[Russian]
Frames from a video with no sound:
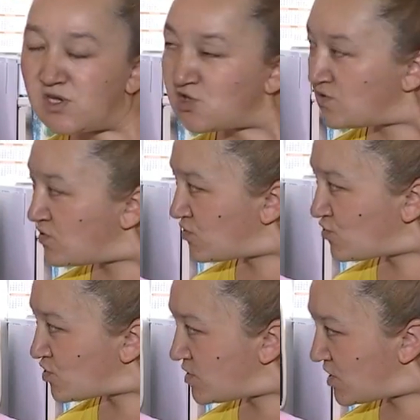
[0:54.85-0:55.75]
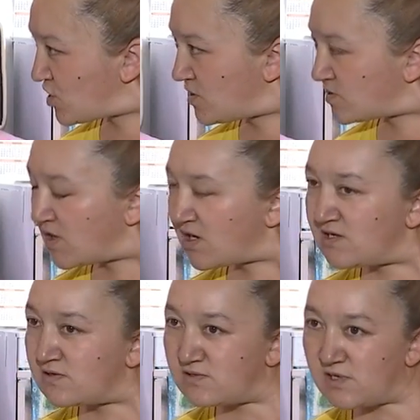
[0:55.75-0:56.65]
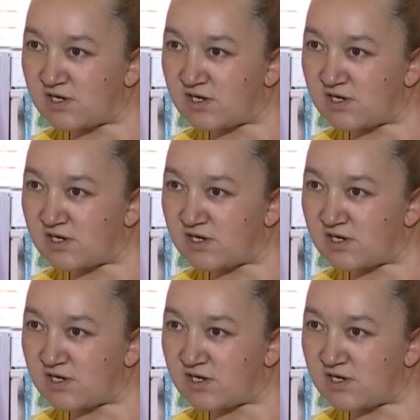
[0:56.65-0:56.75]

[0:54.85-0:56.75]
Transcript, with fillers: даже не то, что начала, до,